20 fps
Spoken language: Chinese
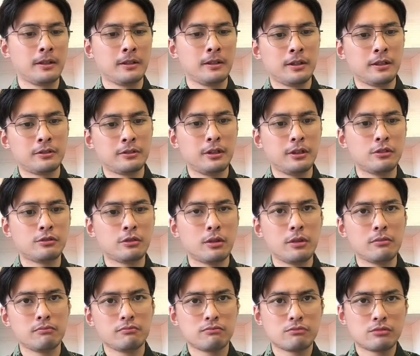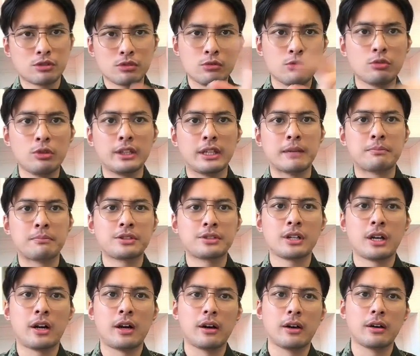所以说中国也不是
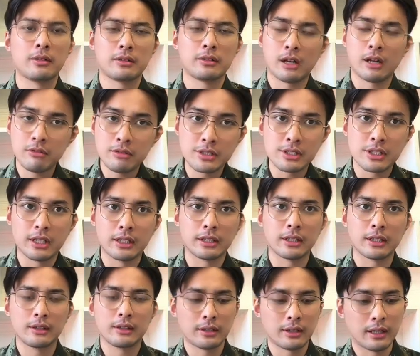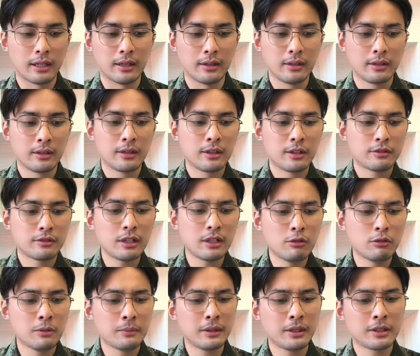好好惹的啊。虽然
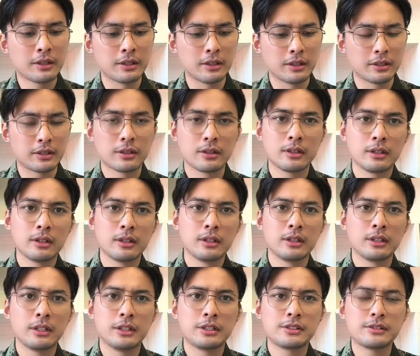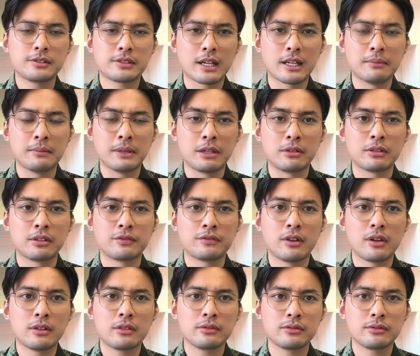我们可。以制裁美国的
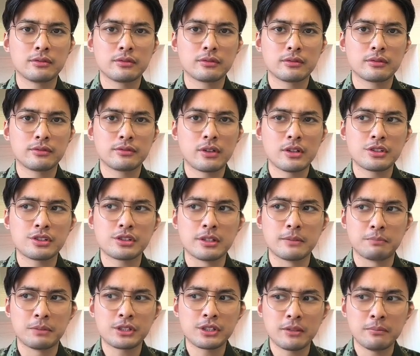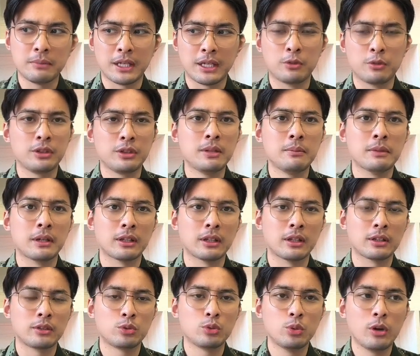方方式啊，不像美国那么的
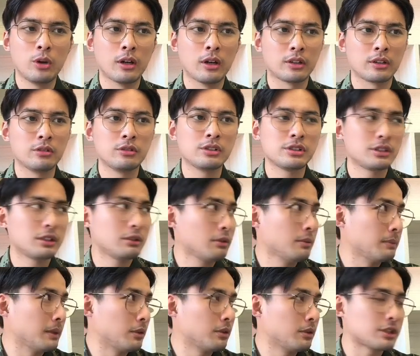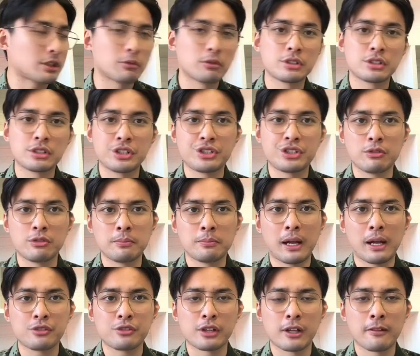多啊，尤其是因为美国掌握这个金融霸
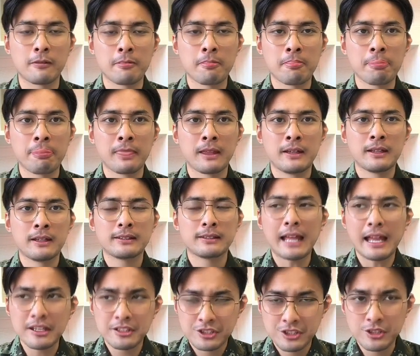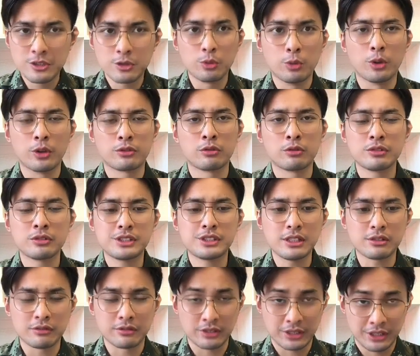权。但是我从这
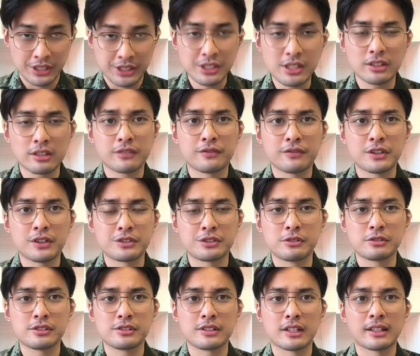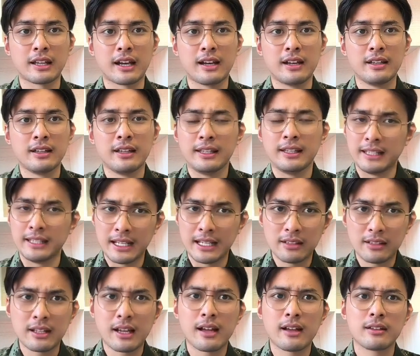种以这样的方式去制裁他，也
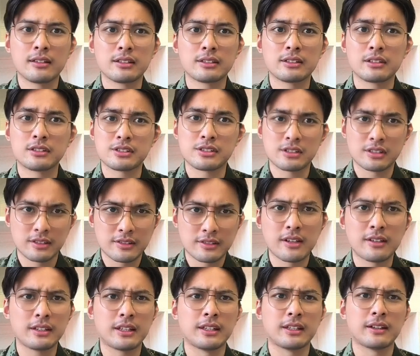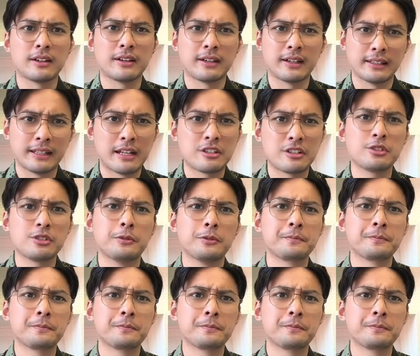让他像吃个苍蝇一样很难受